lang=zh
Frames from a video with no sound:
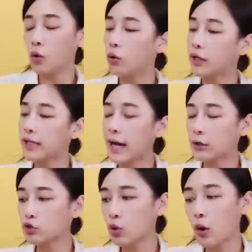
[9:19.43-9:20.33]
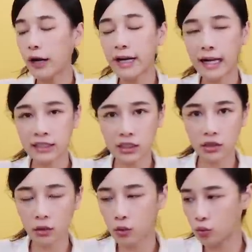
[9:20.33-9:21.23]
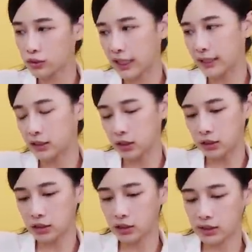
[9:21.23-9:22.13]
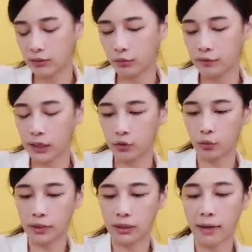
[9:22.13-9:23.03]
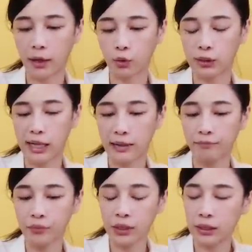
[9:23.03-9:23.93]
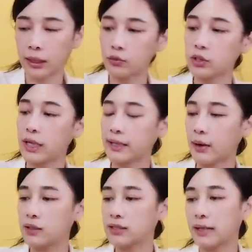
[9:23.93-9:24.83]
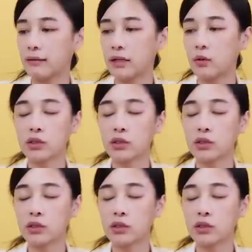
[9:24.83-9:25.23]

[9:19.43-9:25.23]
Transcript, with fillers: 我跟大家说，黄雅细肉骨茶其实是新加坡非常有名的吧 g o o d Day。然后最近来台湾展店，